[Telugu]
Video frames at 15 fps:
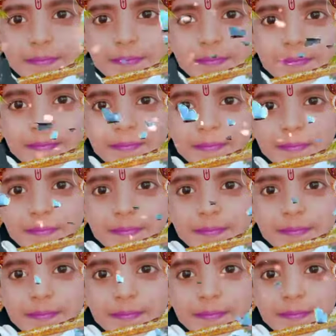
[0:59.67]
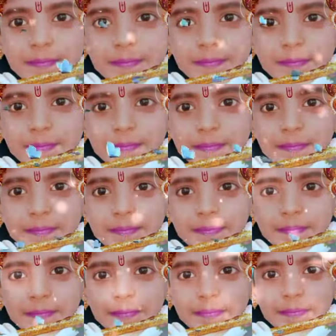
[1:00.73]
వారి బాధలను అర్థం చేసుకోగలం